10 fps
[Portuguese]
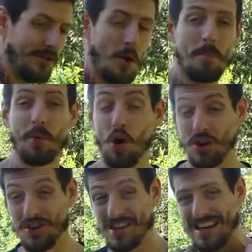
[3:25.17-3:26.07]
e
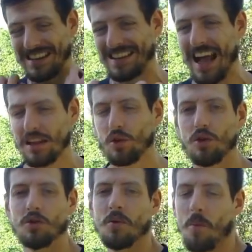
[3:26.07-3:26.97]
projetar
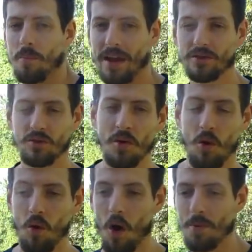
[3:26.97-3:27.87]
todo o meu peso no meu
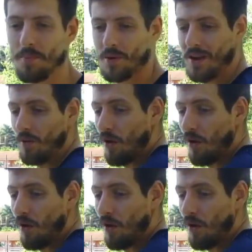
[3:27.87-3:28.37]
golpe, porque eu vou